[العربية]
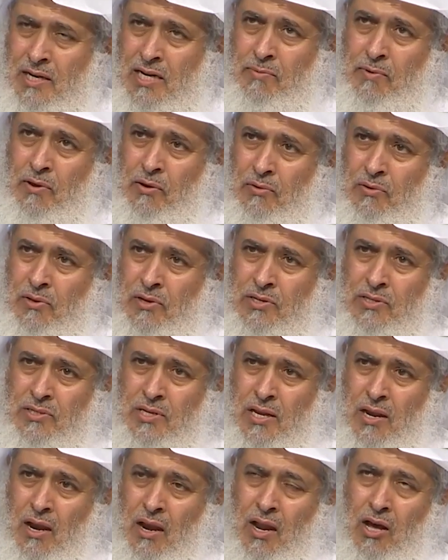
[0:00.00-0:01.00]
حينما يقول
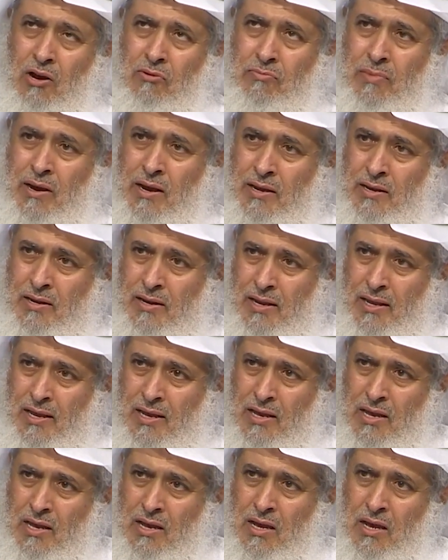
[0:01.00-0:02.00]
الإنسان اللهم أعني
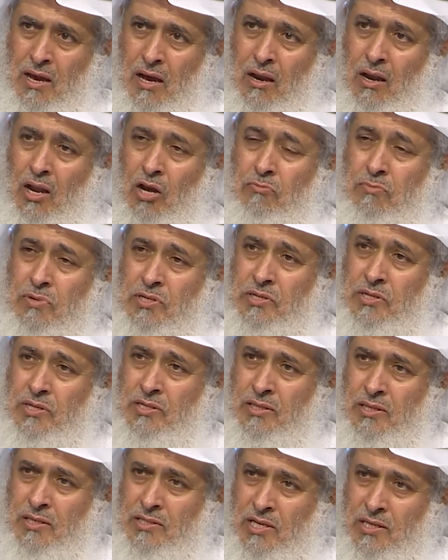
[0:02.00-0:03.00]
اللهم
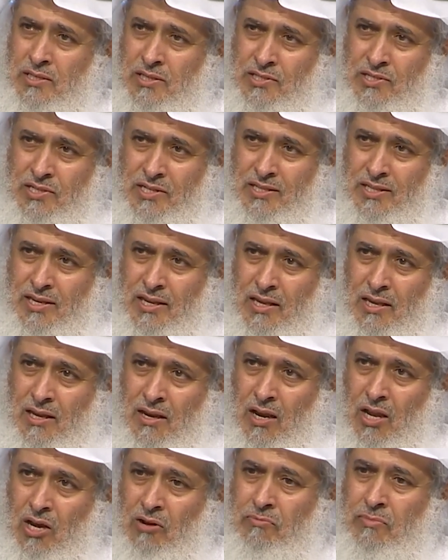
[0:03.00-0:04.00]
اسعد اسعدني
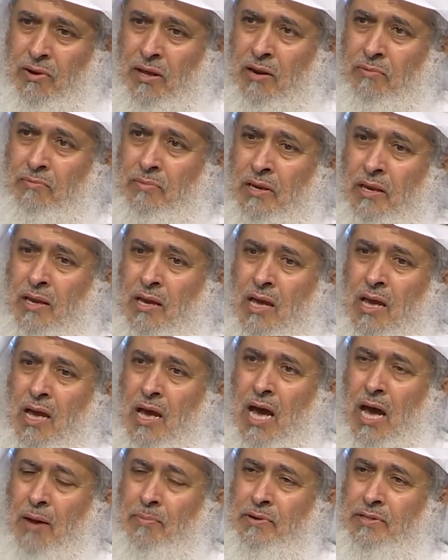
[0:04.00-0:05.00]
اللهم ربي
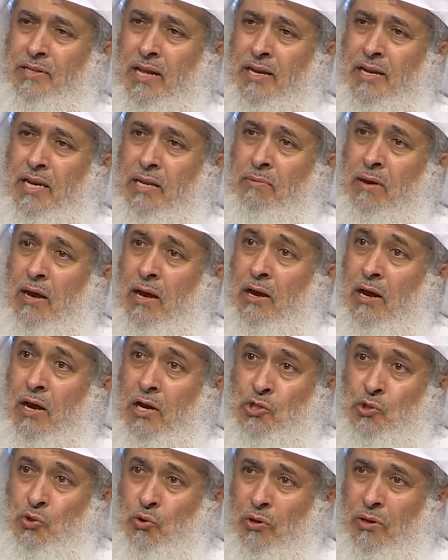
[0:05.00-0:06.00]
ابعد عني ما
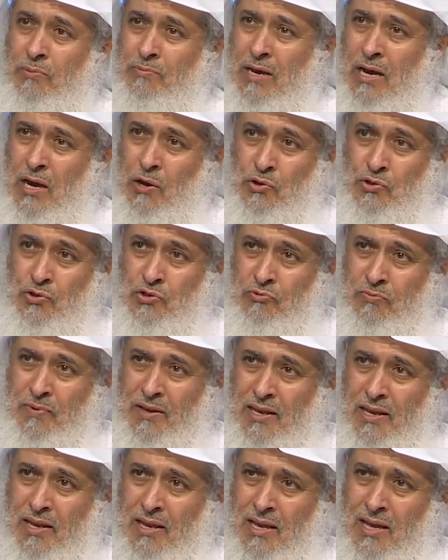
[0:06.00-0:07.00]
أشعر ما احس
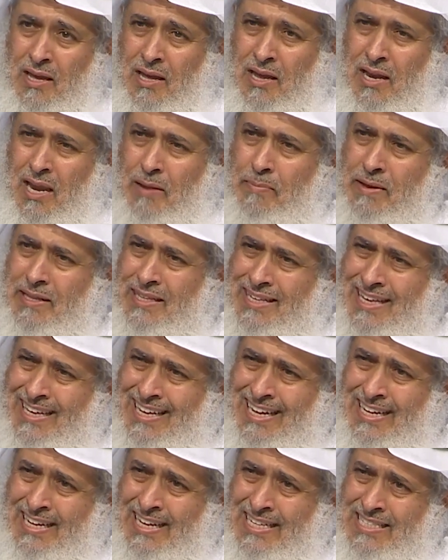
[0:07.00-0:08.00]
به لما
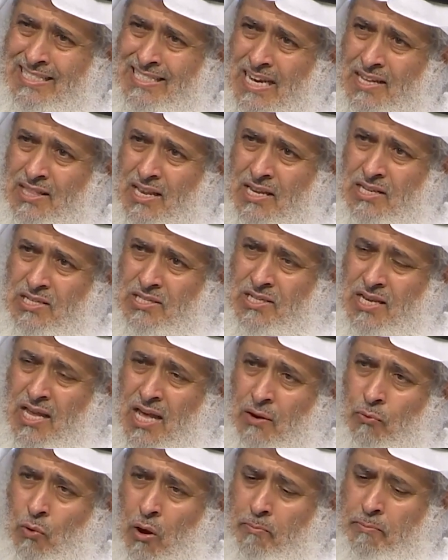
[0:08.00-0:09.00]
يعني يزداد
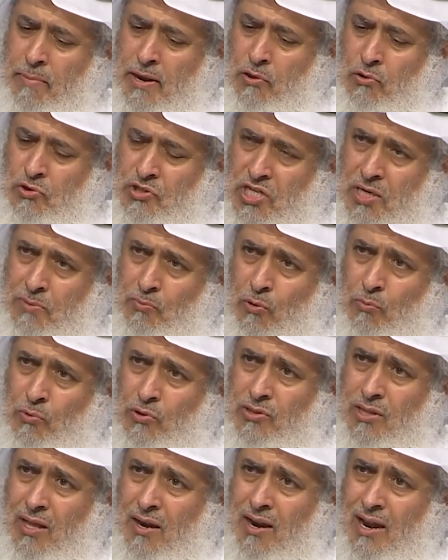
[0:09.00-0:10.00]
الانسان ومن يجيب
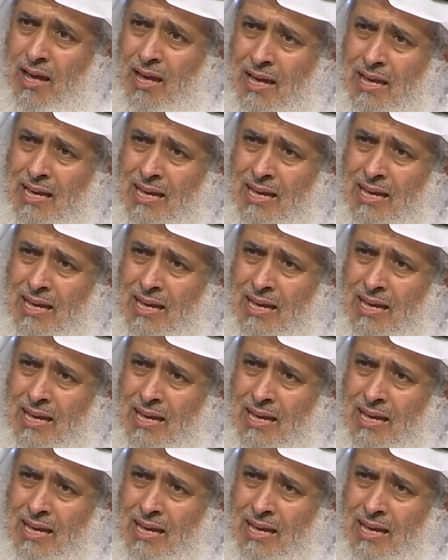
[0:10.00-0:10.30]
المضطر